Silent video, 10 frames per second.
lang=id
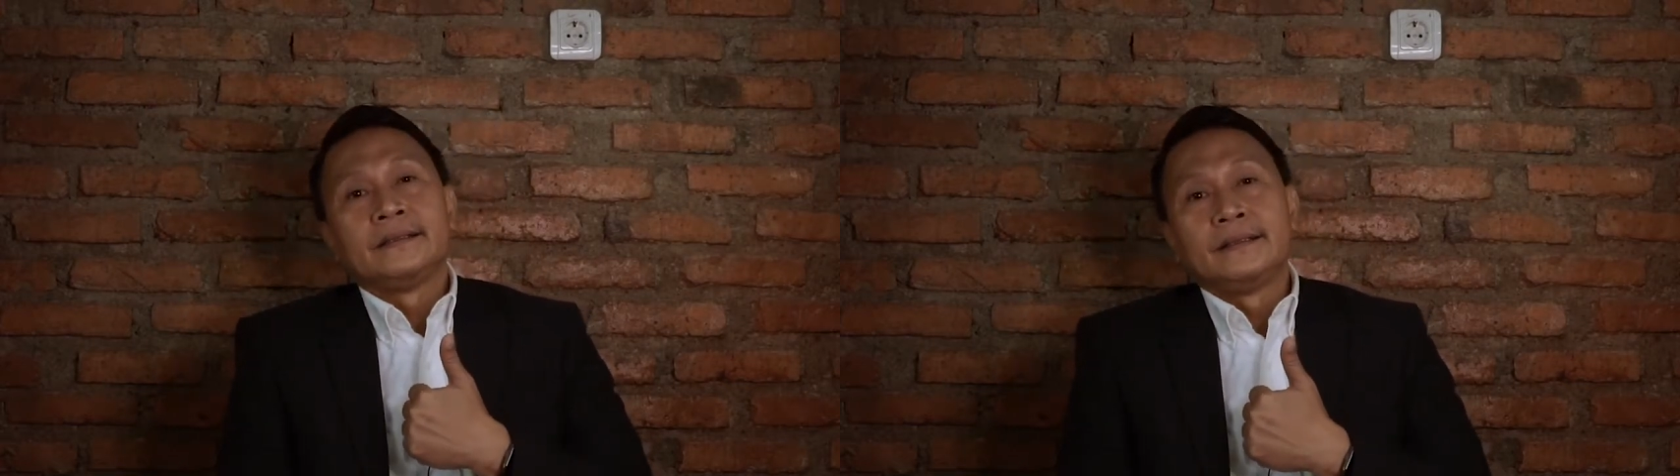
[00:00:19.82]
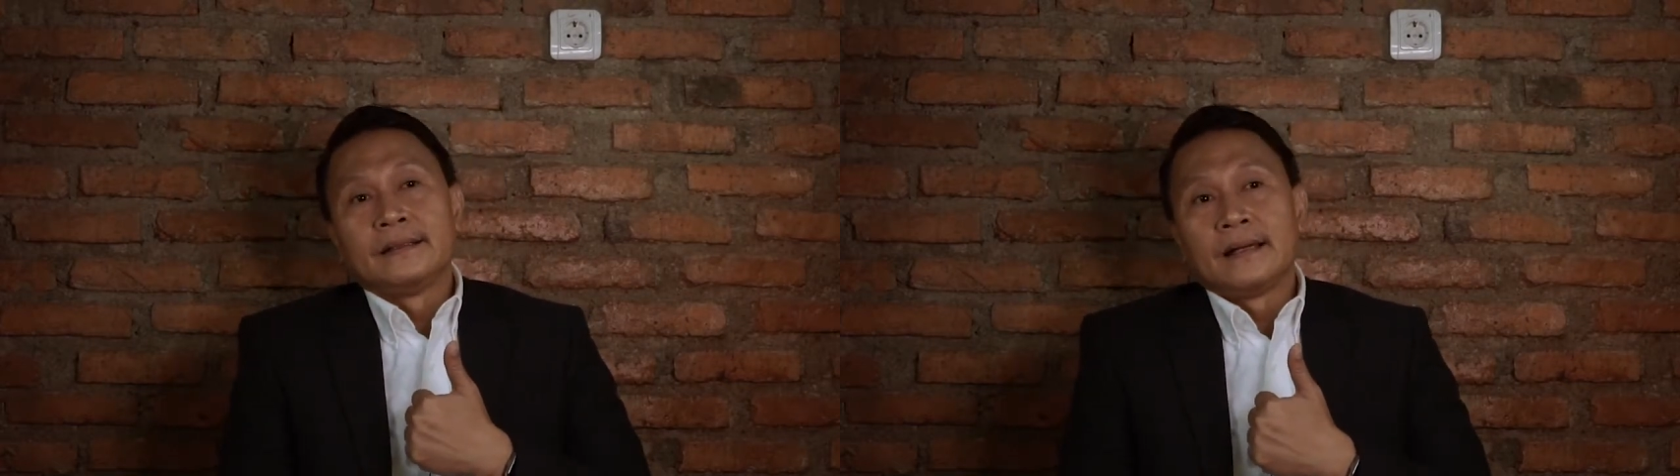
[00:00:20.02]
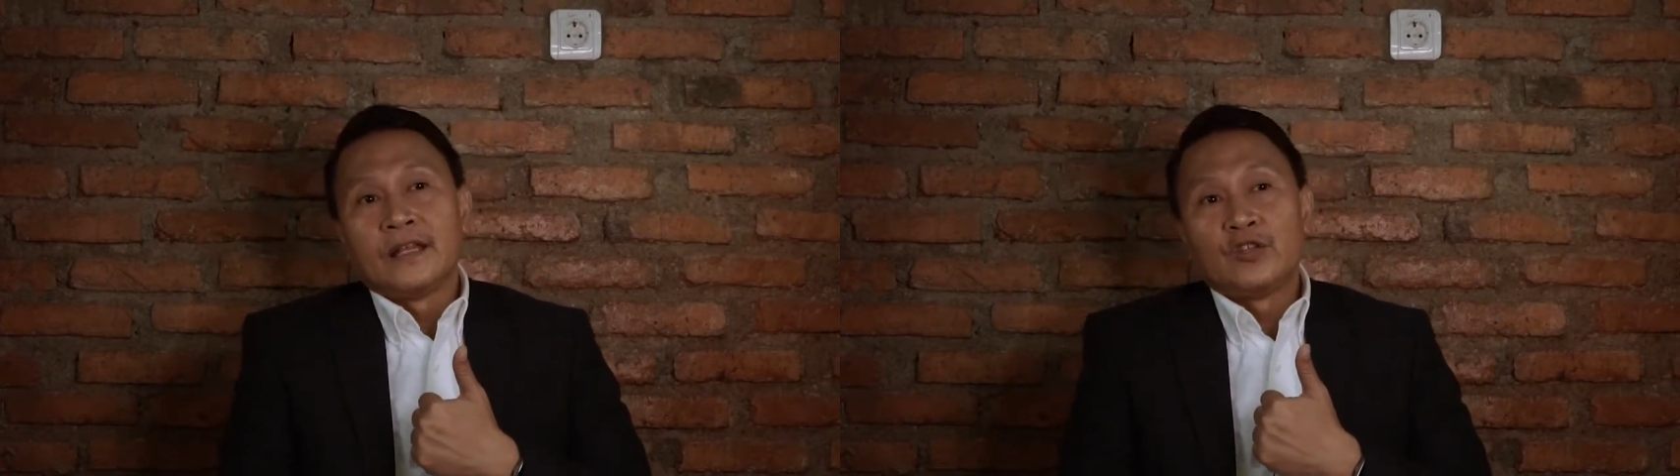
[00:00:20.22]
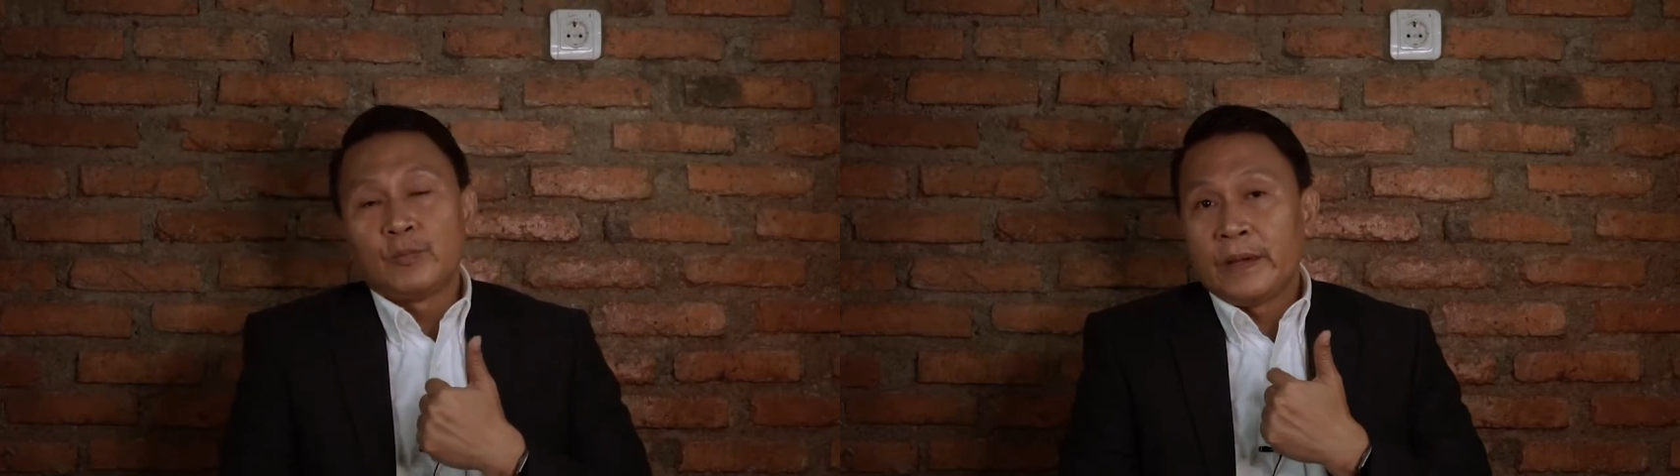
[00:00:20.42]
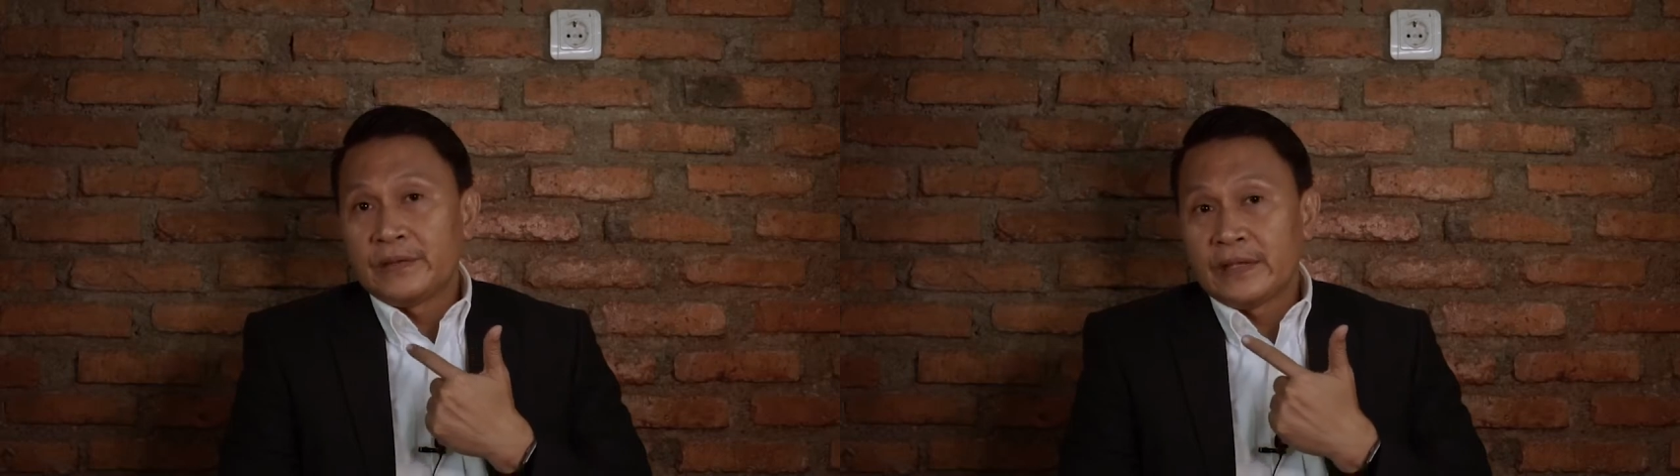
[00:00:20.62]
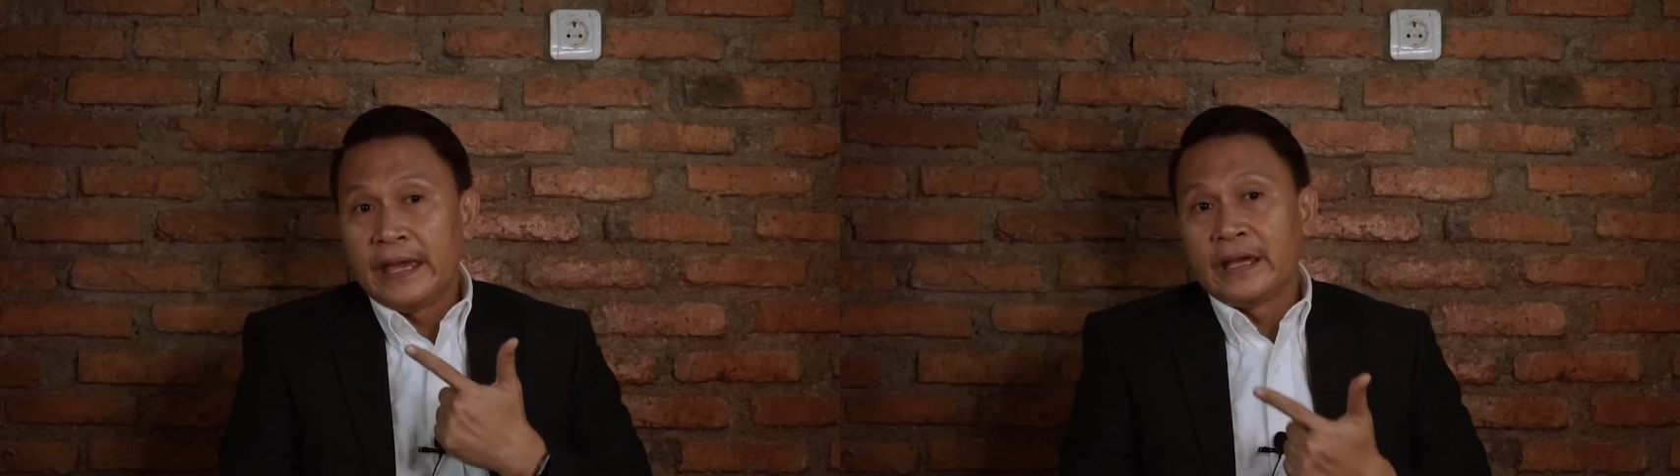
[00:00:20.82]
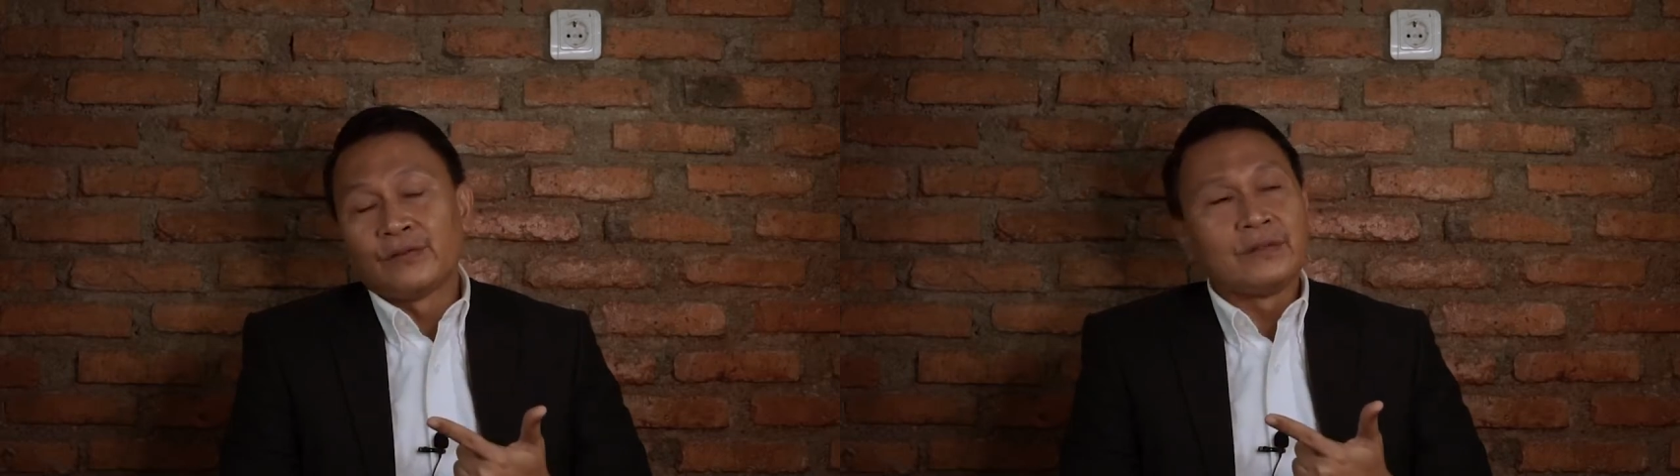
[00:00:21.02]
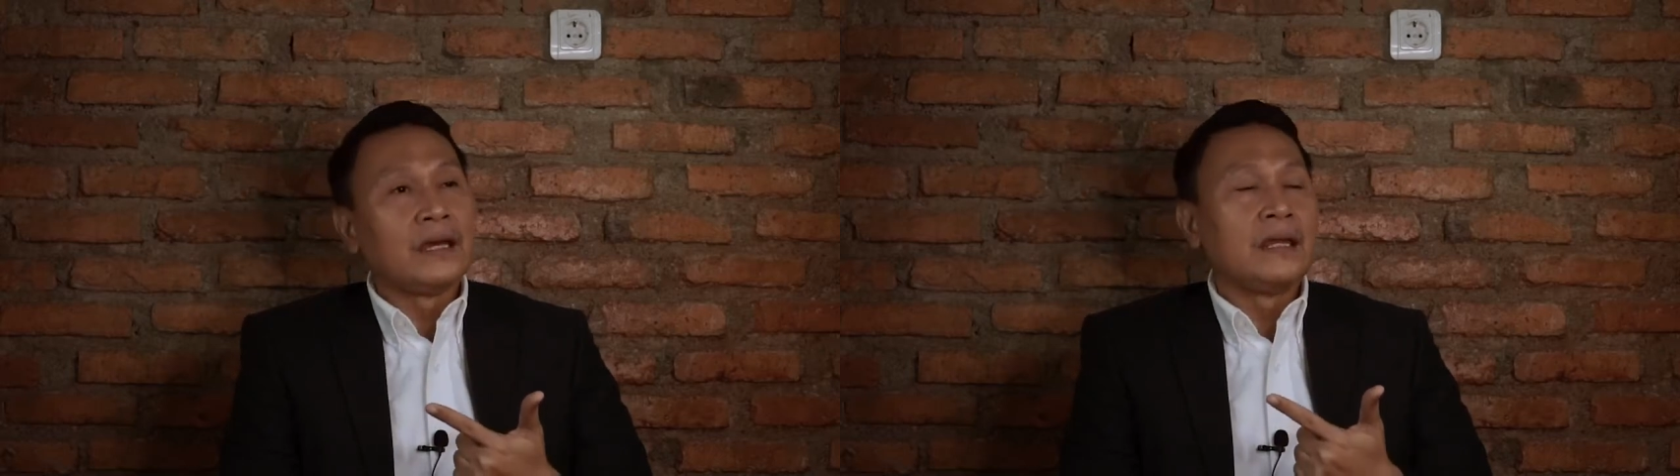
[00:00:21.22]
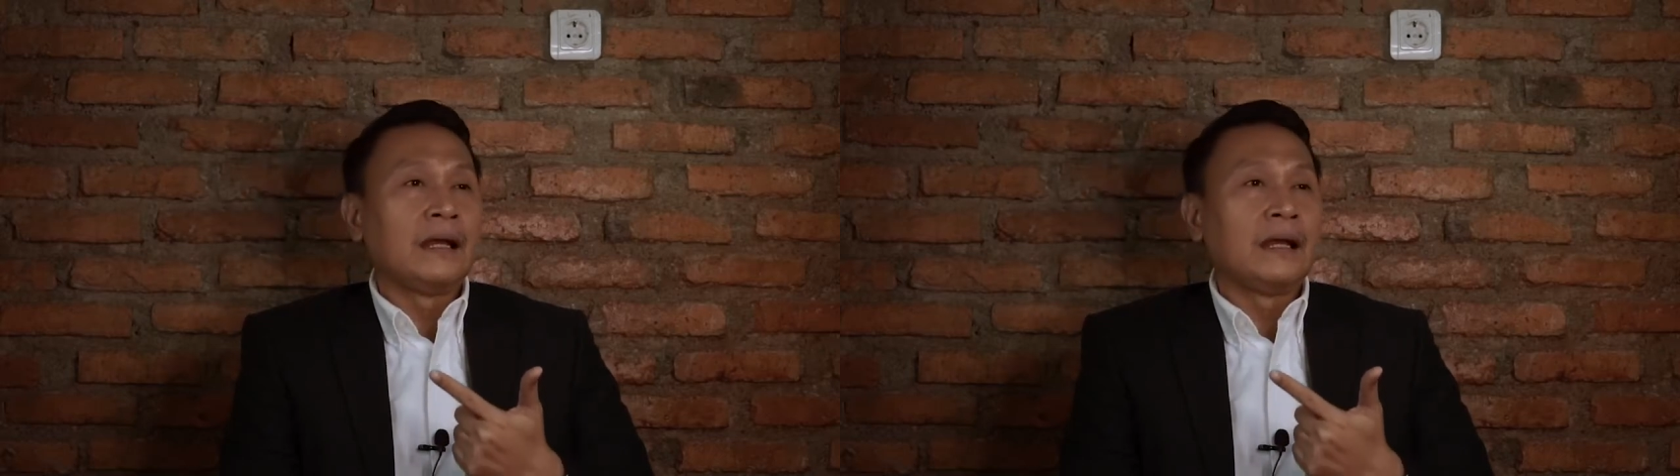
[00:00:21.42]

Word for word: dengan SpaceX-nya,